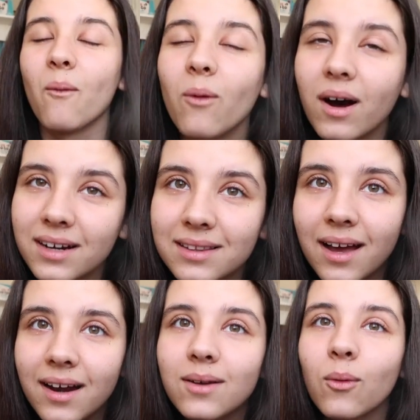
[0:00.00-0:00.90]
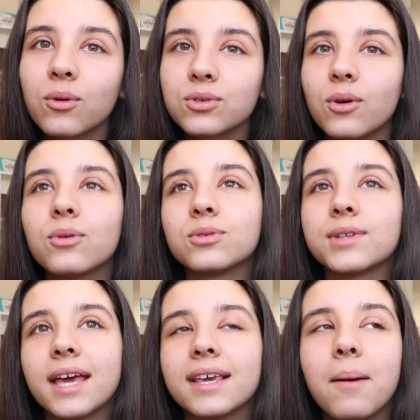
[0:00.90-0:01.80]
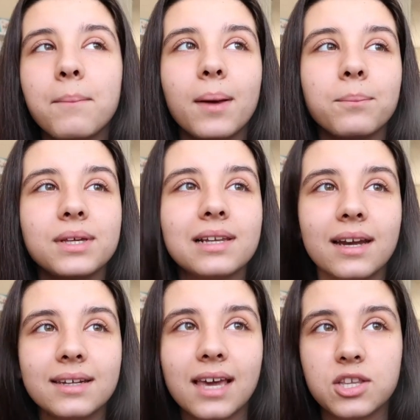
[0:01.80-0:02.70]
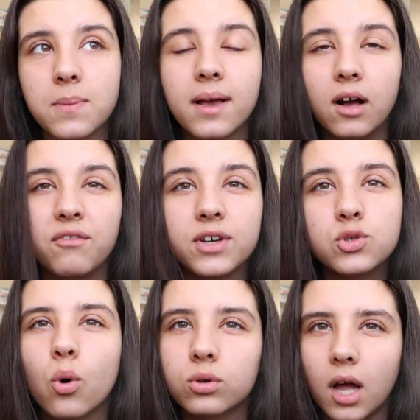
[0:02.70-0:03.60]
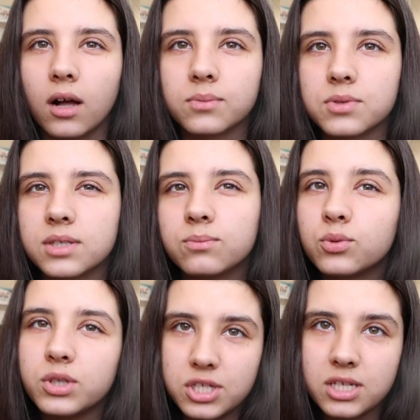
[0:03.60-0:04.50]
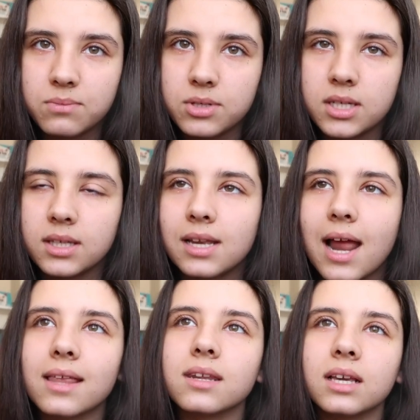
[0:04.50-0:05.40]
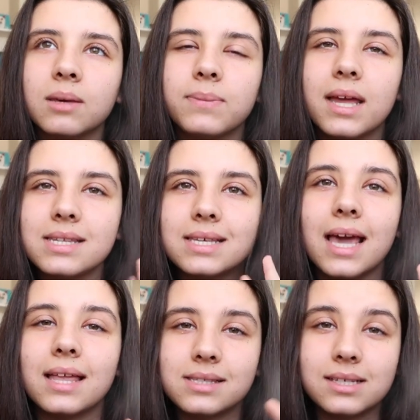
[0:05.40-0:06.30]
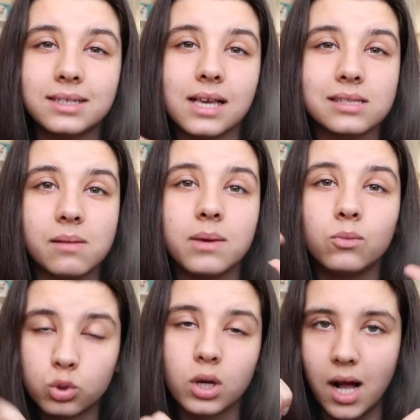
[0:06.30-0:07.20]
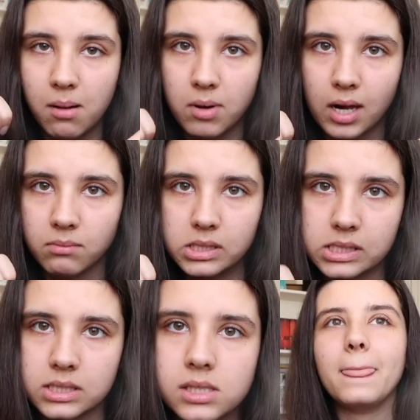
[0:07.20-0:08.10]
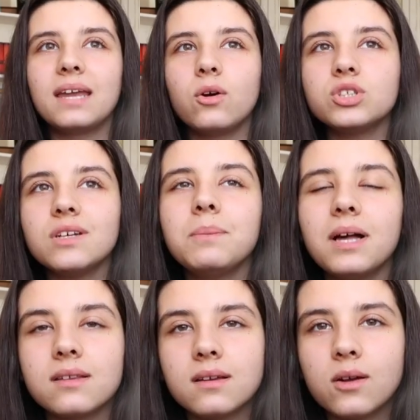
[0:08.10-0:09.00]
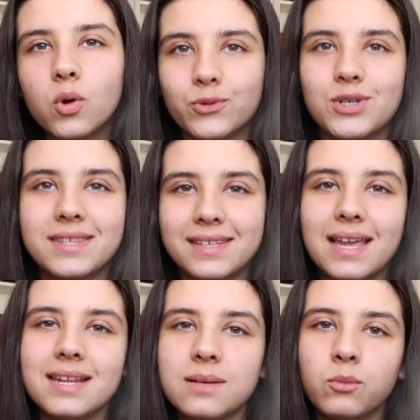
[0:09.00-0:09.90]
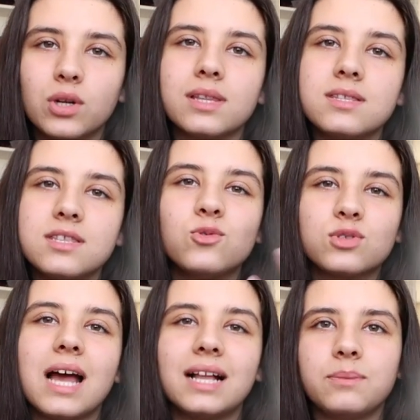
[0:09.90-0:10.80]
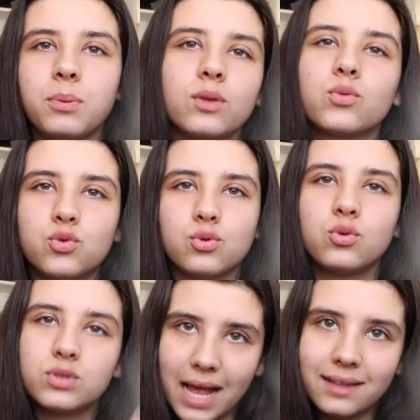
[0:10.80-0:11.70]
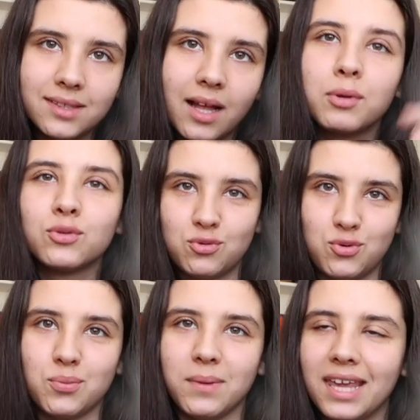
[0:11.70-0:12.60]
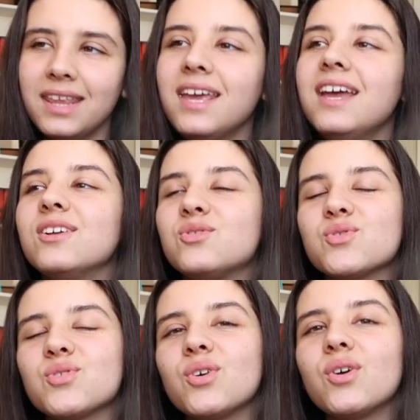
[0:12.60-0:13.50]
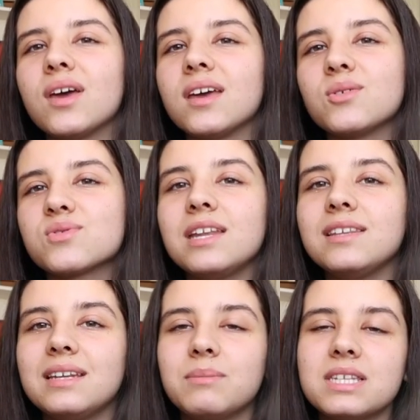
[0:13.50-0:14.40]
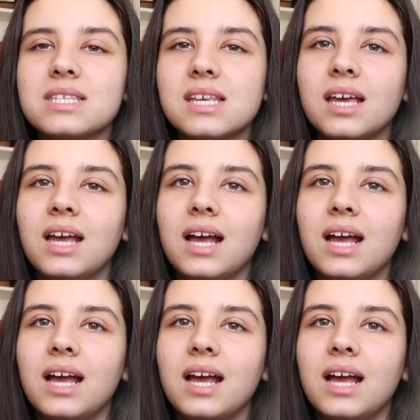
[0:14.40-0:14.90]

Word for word: O aralar ortaokuldayken ben birilerini geçmeye kafayı çok takmıştım. Bu hiç iyi bir şey değil. Yani rakiplerinize kendinizi kıyaslamayı mutlaka bırakmalısınız. Yani o cevap anahtarından kontrol ettiklerinizde moralinizi yükseltip ya da düş- yükseltin ama düşürmeyin. Çünkü e, yüzdelik diliminiz